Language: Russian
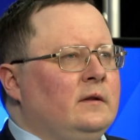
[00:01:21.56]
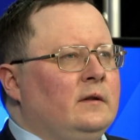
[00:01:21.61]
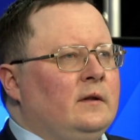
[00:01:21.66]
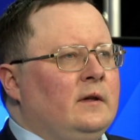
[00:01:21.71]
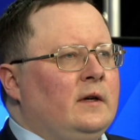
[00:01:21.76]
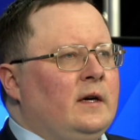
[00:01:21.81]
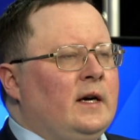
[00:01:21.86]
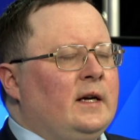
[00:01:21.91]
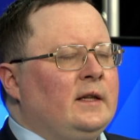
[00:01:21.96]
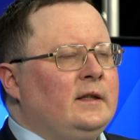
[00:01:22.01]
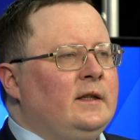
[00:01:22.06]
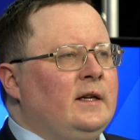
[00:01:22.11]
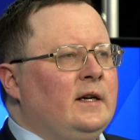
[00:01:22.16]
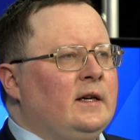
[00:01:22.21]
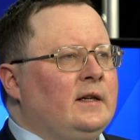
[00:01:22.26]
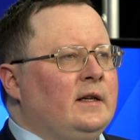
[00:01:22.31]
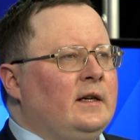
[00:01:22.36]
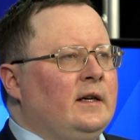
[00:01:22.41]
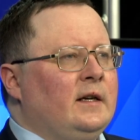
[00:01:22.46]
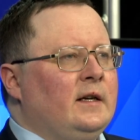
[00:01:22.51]

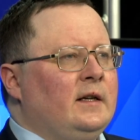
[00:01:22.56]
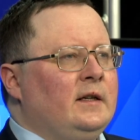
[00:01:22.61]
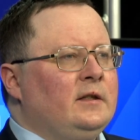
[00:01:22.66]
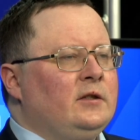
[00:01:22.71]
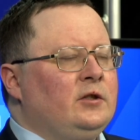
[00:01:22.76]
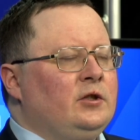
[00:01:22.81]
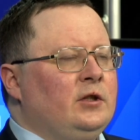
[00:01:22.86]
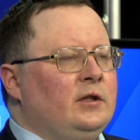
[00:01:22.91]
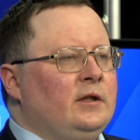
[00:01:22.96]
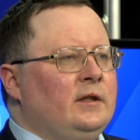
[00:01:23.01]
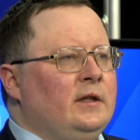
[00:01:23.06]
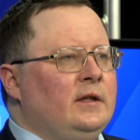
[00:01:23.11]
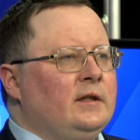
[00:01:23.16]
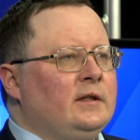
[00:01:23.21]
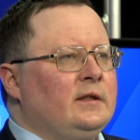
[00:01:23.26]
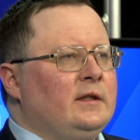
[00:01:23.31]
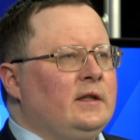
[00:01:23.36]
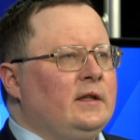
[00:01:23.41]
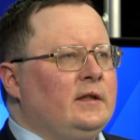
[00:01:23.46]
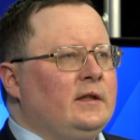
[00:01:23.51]
Однако
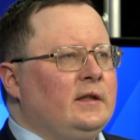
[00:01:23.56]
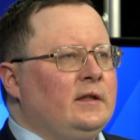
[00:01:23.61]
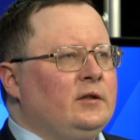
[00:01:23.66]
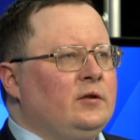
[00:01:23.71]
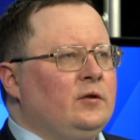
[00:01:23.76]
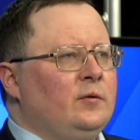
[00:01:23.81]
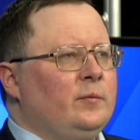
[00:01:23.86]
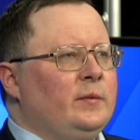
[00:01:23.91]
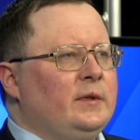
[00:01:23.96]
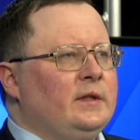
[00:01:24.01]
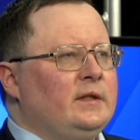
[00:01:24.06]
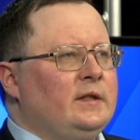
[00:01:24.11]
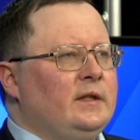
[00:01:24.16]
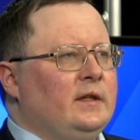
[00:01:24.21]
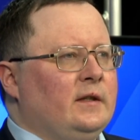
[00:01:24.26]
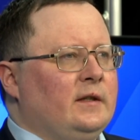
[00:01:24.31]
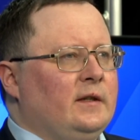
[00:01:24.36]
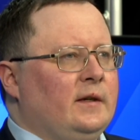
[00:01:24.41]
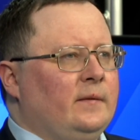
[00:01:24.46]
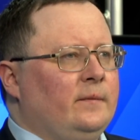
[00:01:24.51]
С-400 это особая
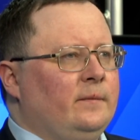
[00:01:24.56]
сделка.